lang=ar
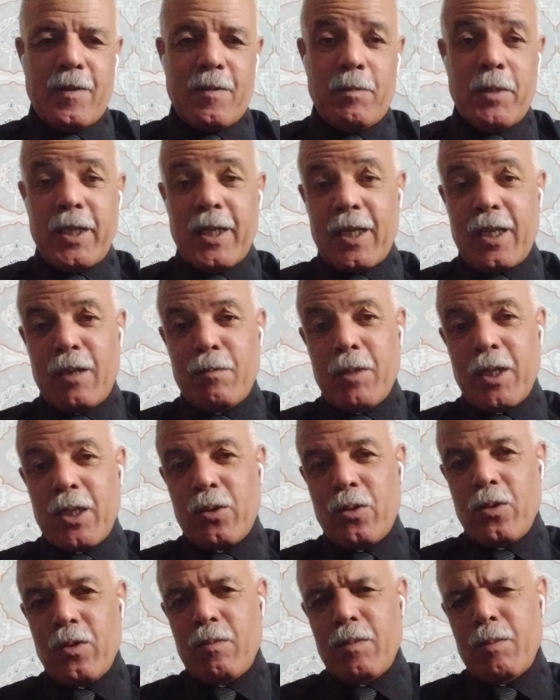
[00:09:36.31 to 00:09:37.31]
بداك
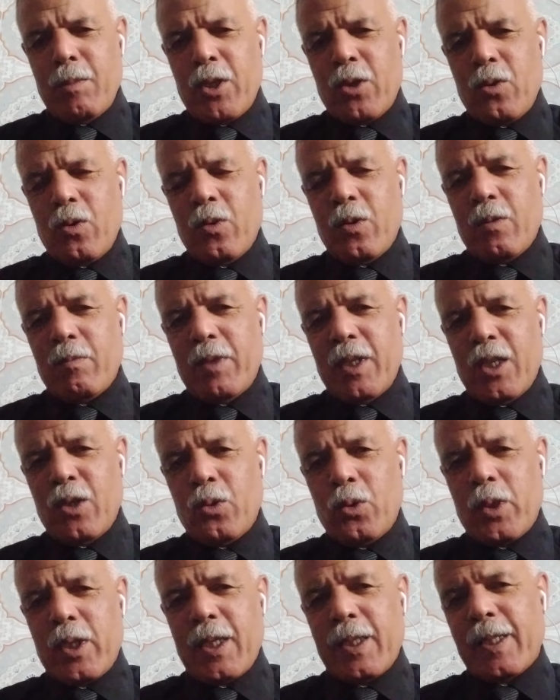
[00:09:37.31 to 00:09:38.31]
المرسوم المشؤوم ديال
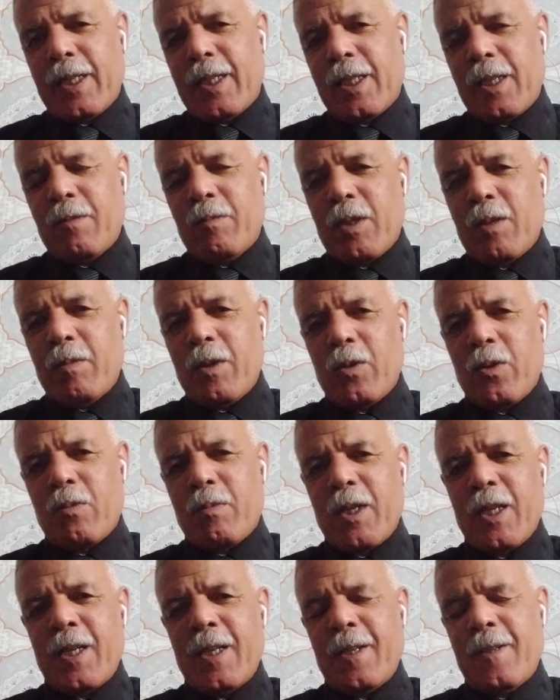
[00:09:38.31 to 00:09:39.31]
جوج 19
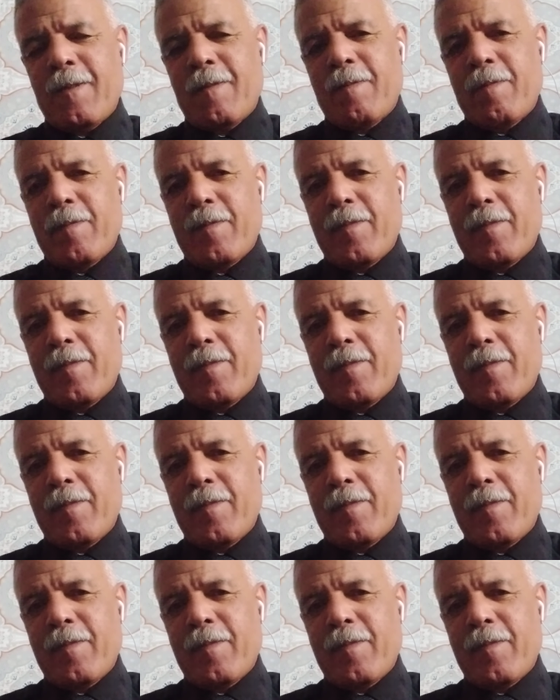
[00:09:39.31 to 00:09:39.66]
504